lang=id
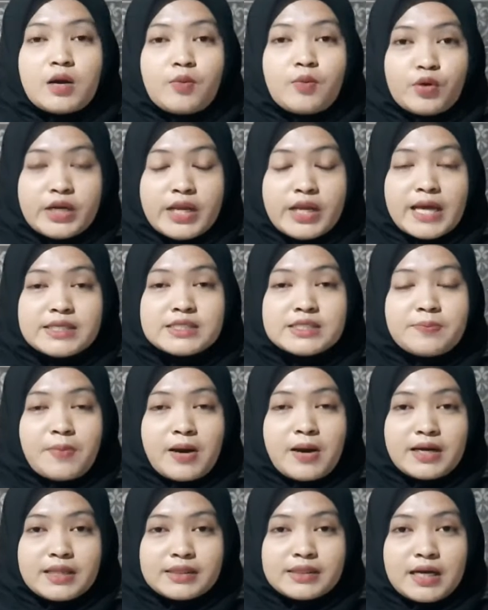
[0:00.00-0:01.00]
Kemudian
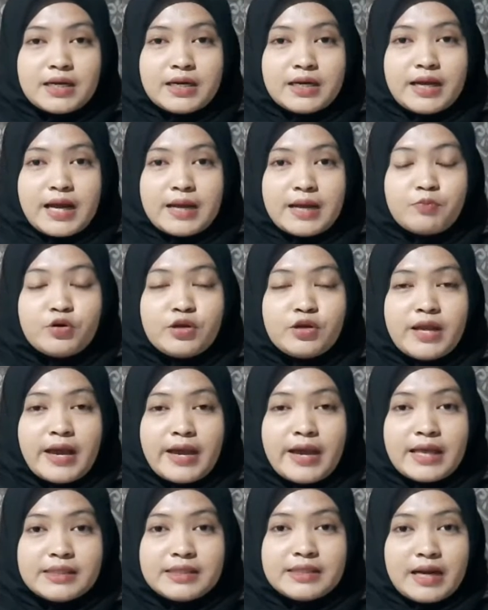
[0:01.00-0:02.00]
Jepang datang dengan
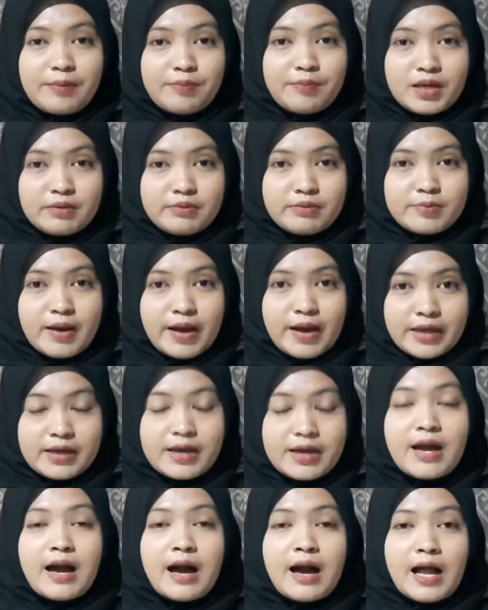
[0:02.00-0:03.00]
budidaya tiram yang lebih
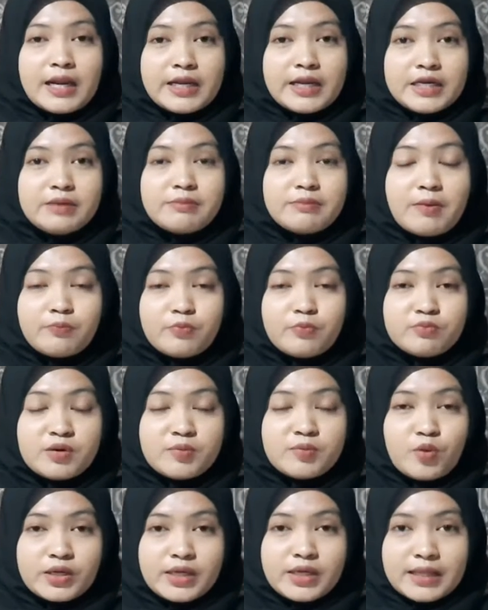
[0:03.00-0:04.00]
baik. Hal ini mampu
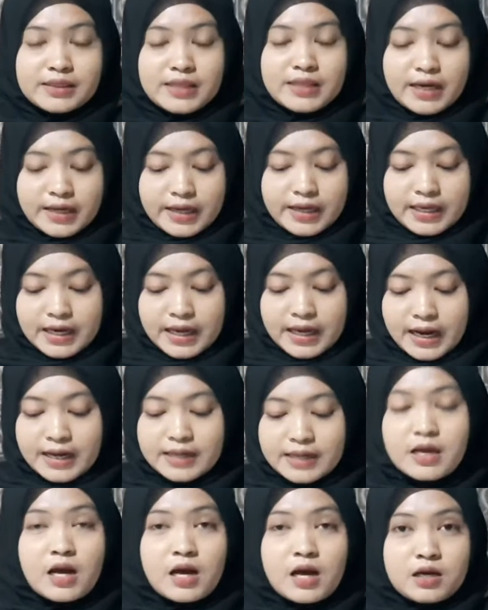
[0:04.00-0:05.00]
membuat Qatar
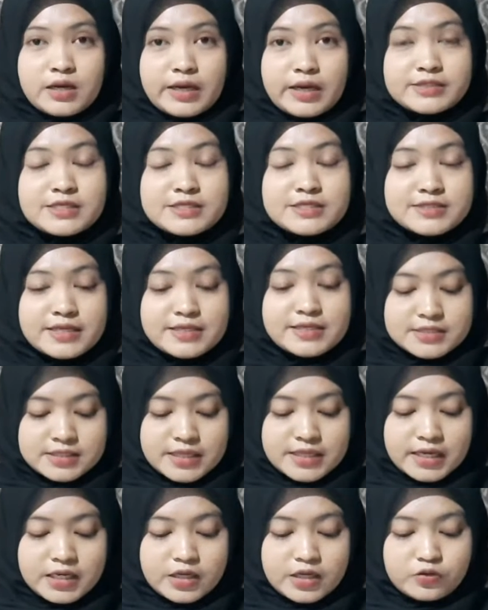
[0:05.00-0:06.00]
kehilangan
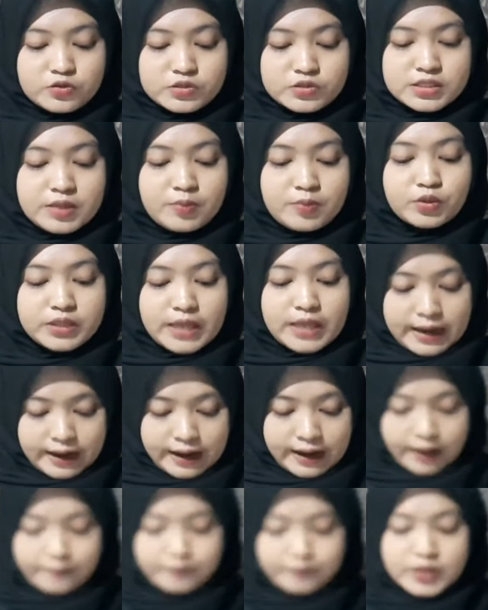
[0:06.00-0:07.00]
eksistensinya di industri
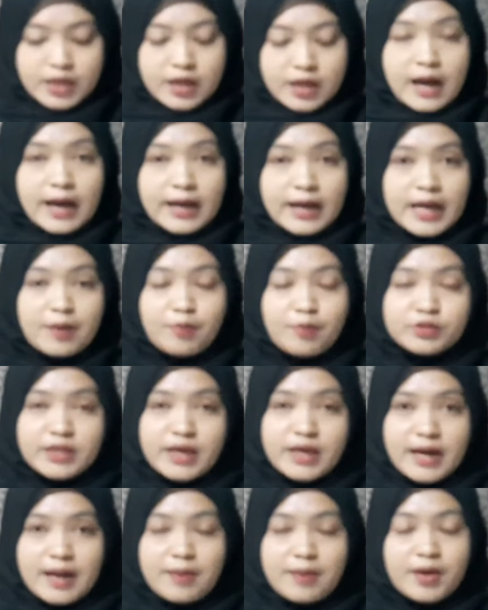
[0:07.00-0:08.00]
mutiara. Harga
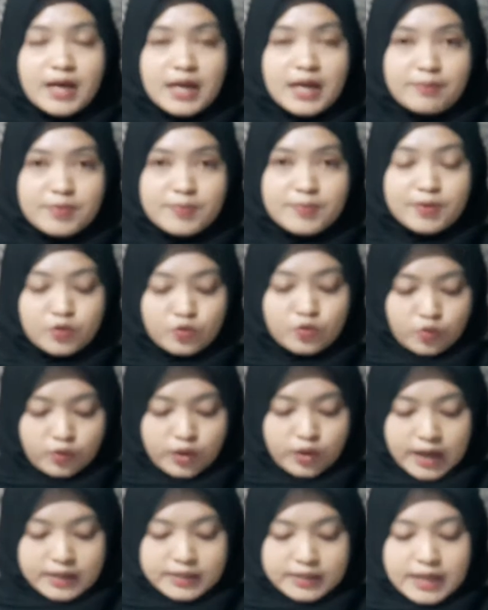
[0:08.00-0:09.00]
mutiara mengalami
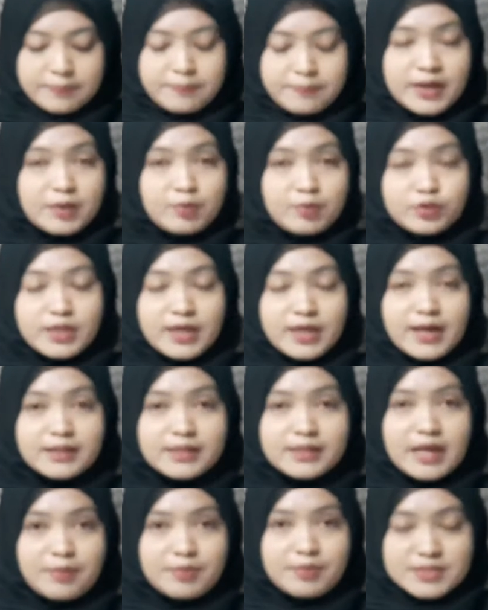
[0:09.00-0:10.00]
penurunan dan panen mutiara
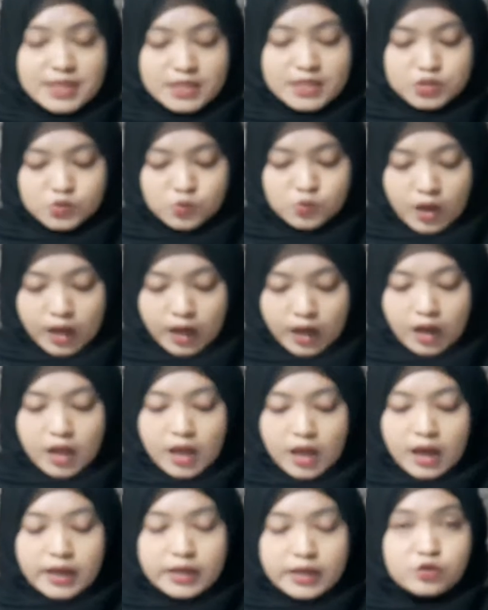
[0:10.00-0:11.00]
tidak bisa dijual.
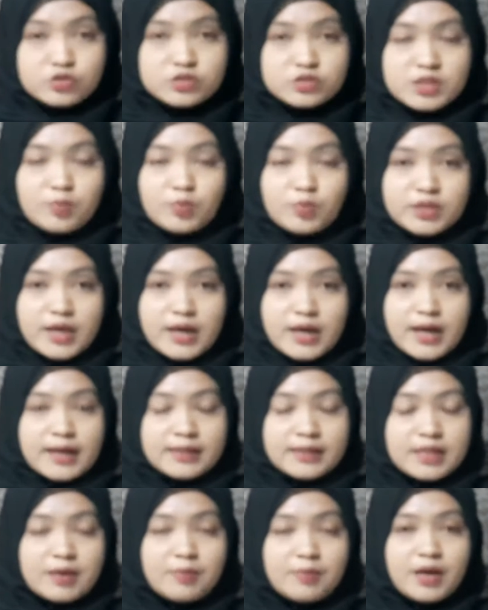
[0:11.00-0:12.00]
Industri mutiara
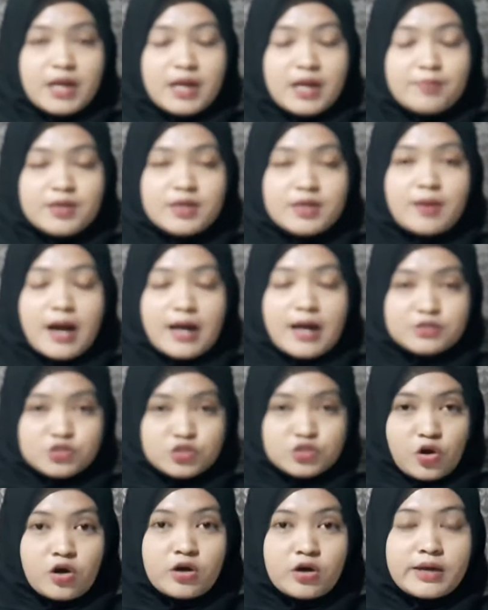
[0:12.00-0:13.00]
Qatar mengalami
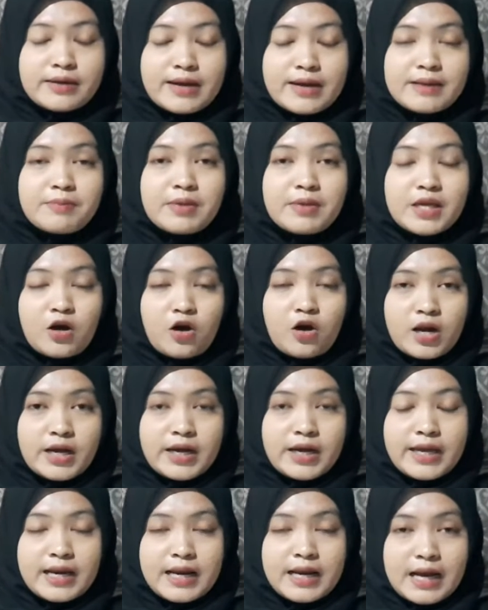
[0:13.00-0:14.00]
anjlok dan banyak orang
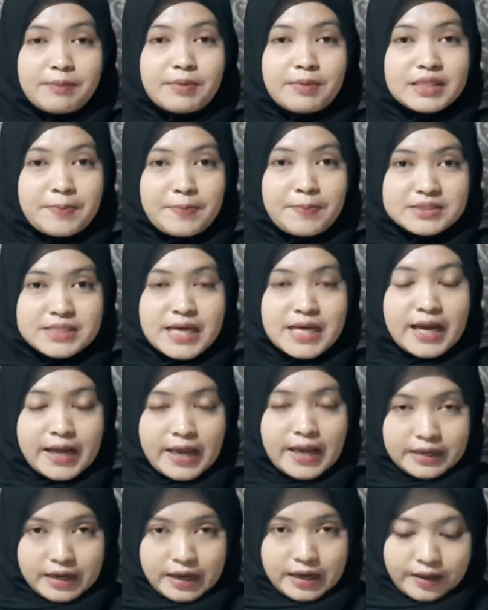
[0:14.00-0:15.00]
kehilangan mata
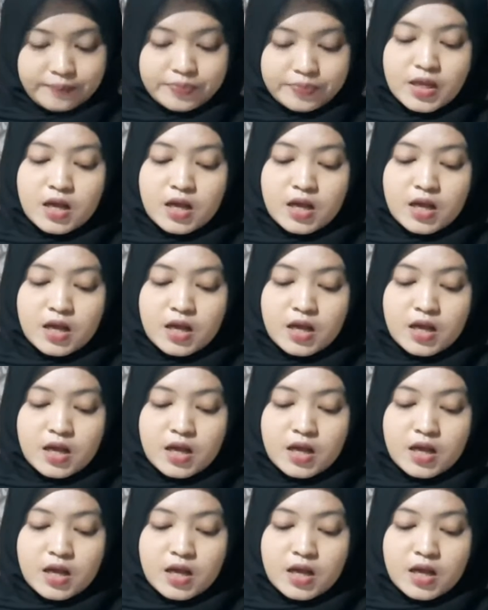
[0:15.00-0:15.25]
pencahariannya.